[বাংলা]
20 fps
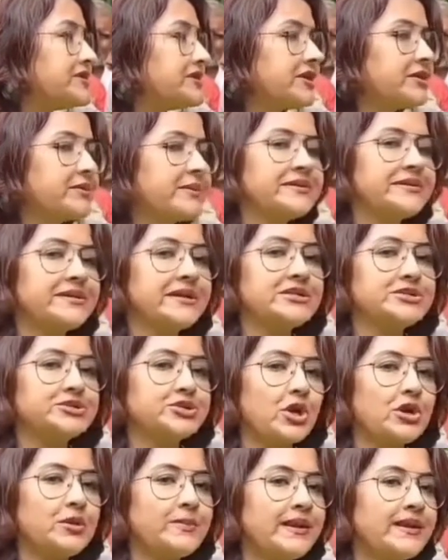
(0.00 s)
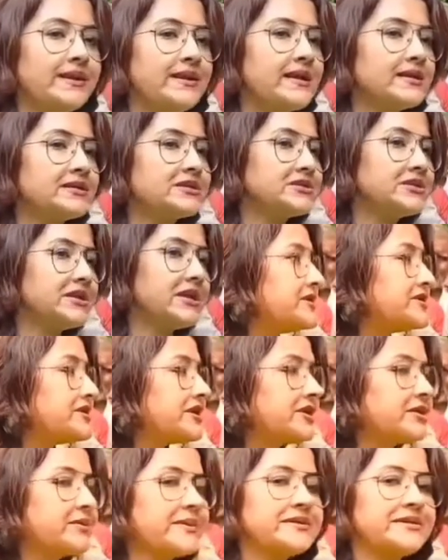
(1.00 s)
কুইন্টাল কুইন্টাল জল বেরিয়ে আসছে
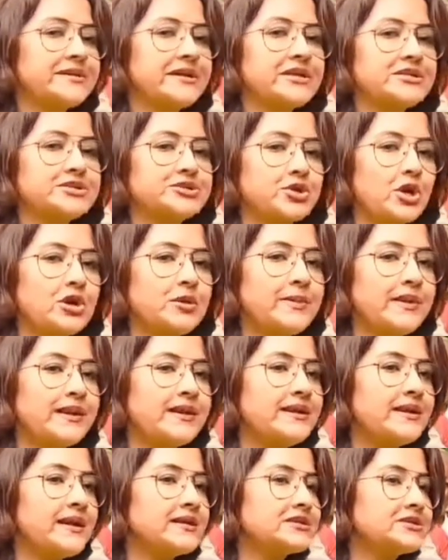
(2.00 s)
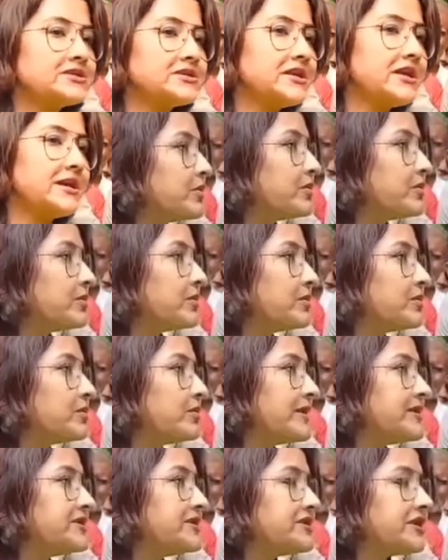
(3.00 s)
কুইন্টাল কুইন্টাল জল বেরিয়ে আসছে
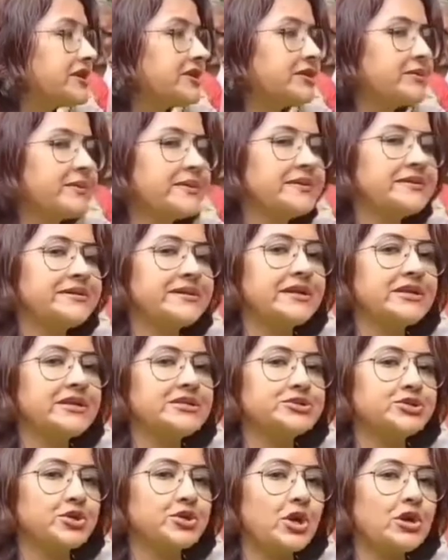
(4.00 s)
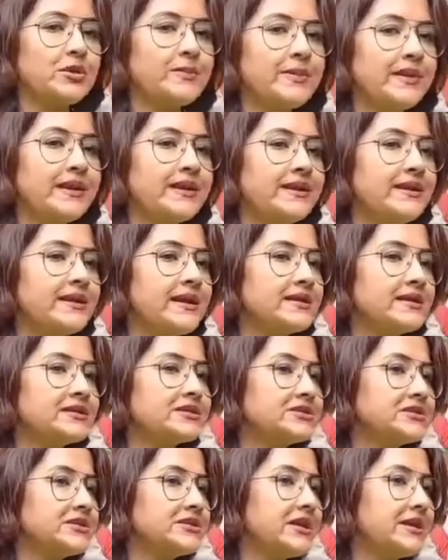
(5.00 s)
কুইন্টাল কুইন্টাল জল
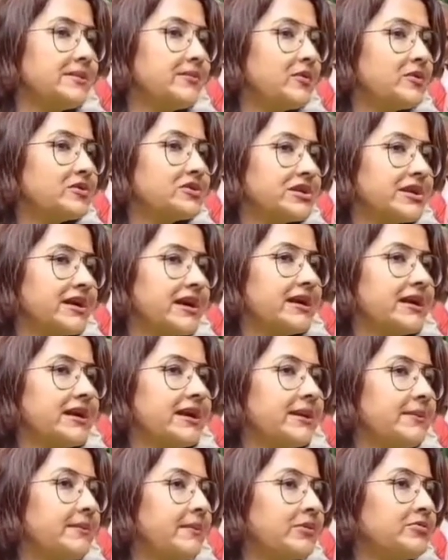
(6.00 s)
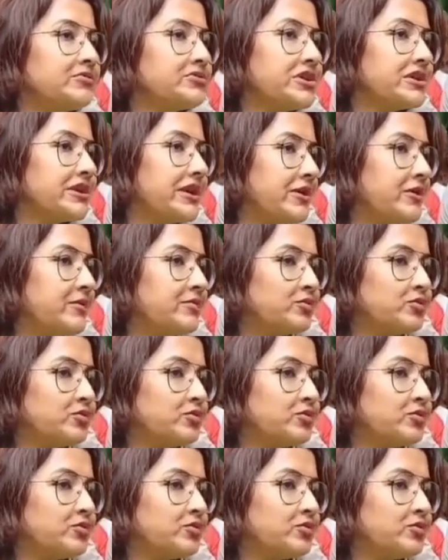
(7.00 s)
বেরিয়ে আসছে এবং সেখানে মানুষের